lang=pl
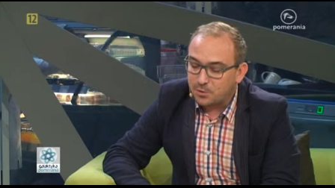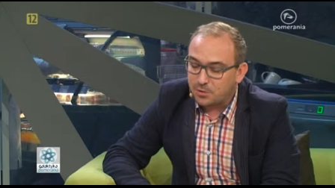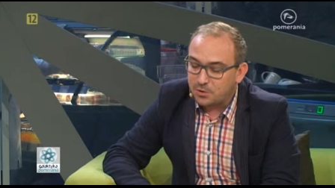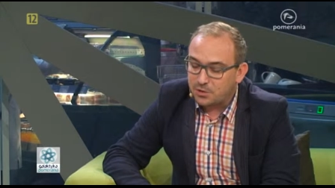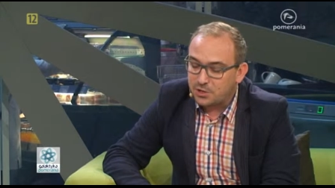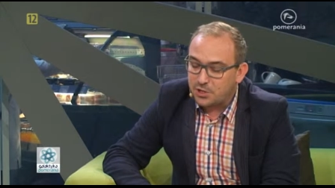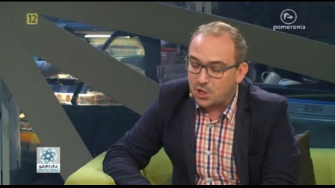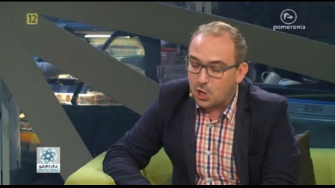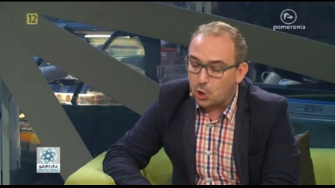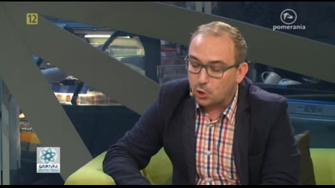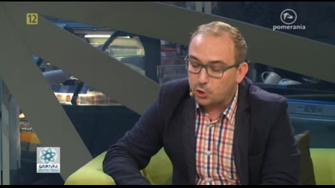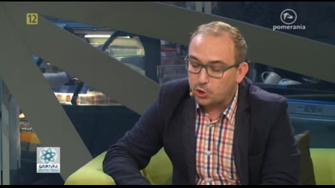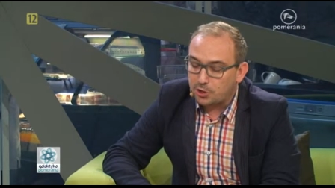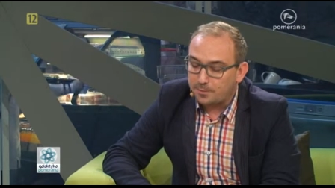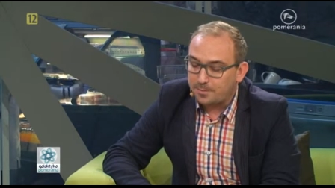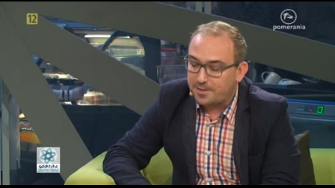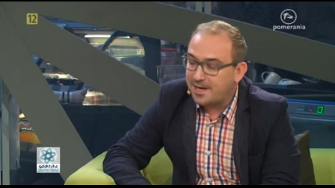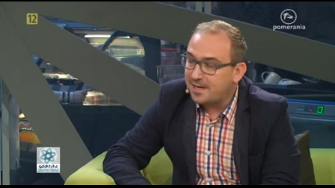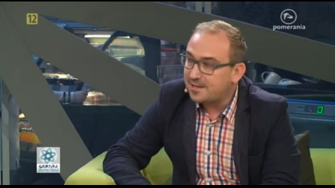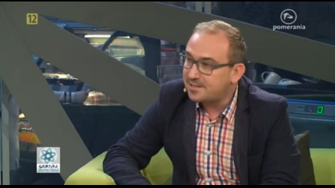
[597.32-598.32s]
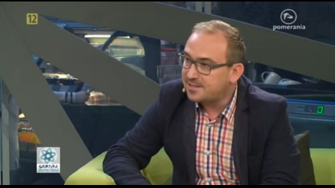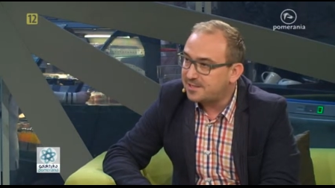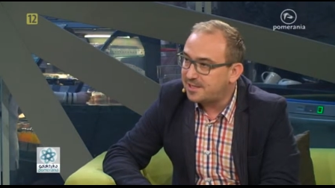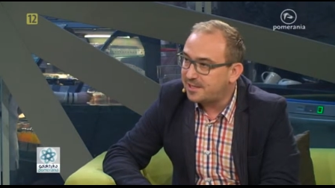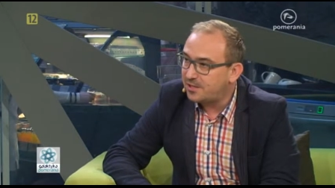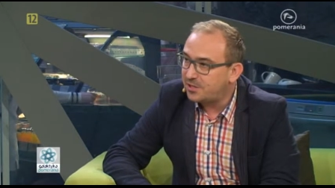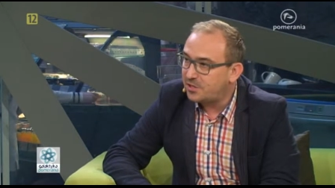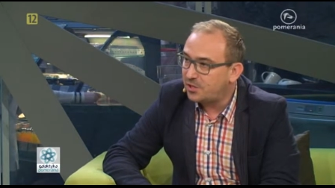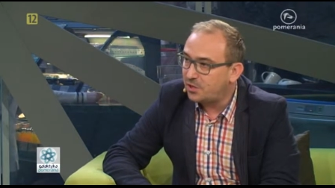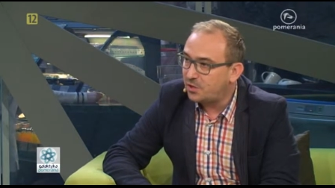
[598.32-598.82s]
od godziny
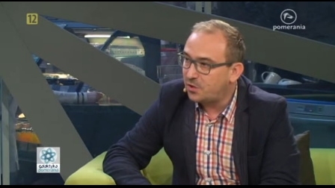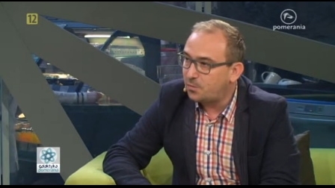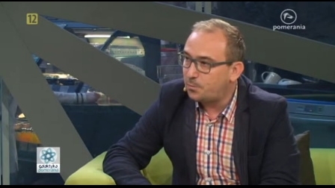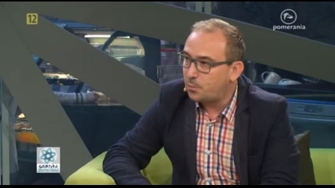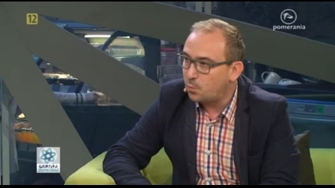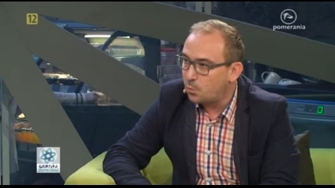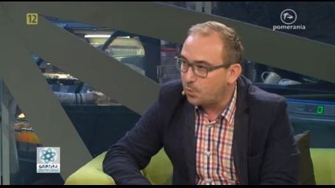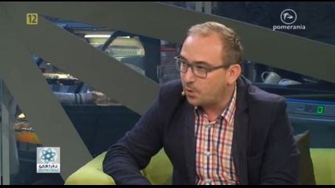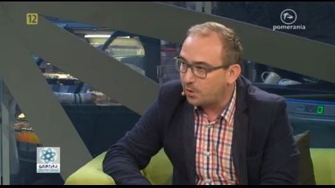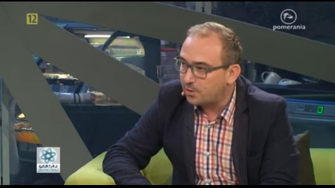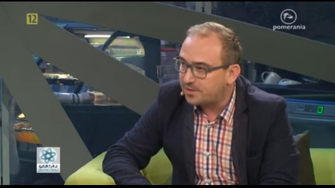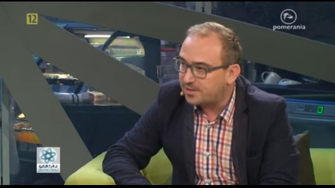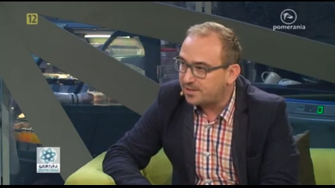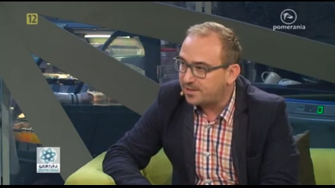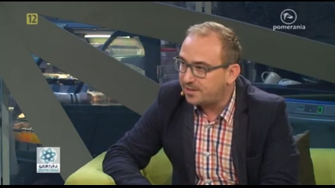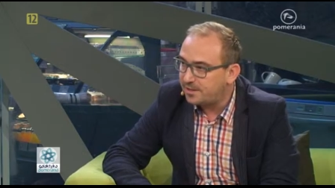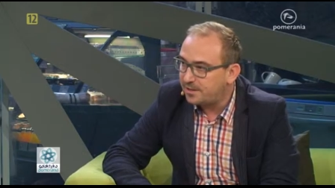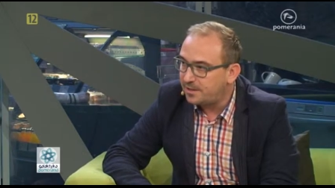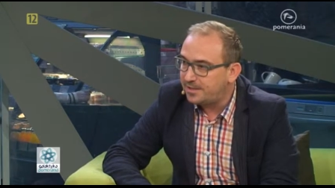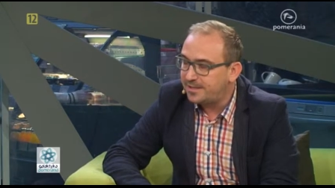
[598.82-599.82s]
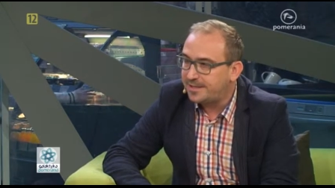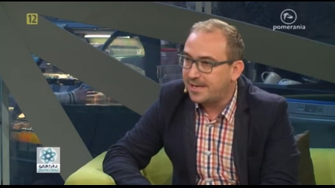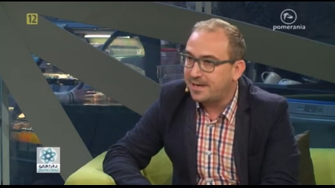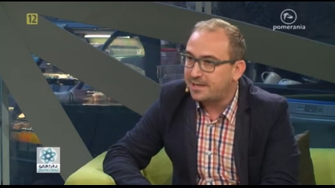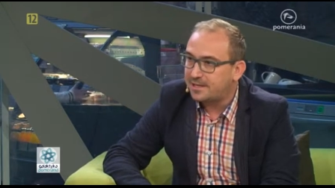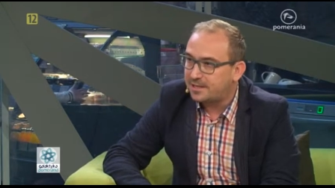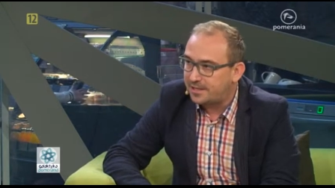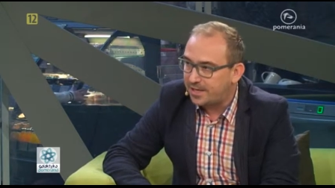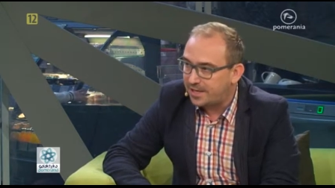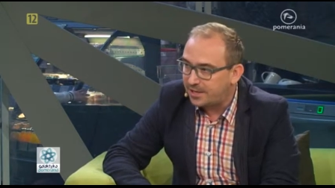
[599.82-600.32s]
18 do północy i tak
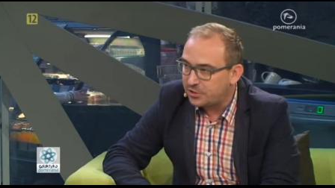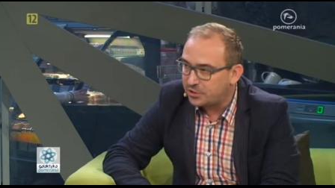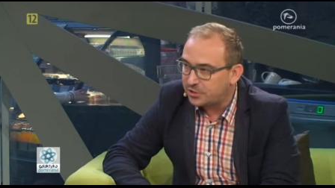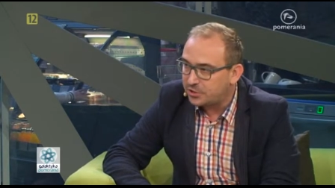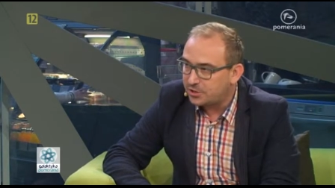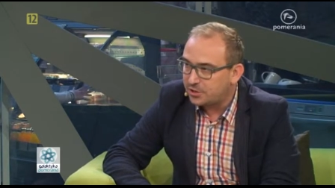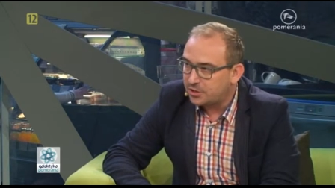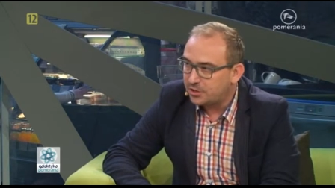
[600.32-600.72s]
Od 18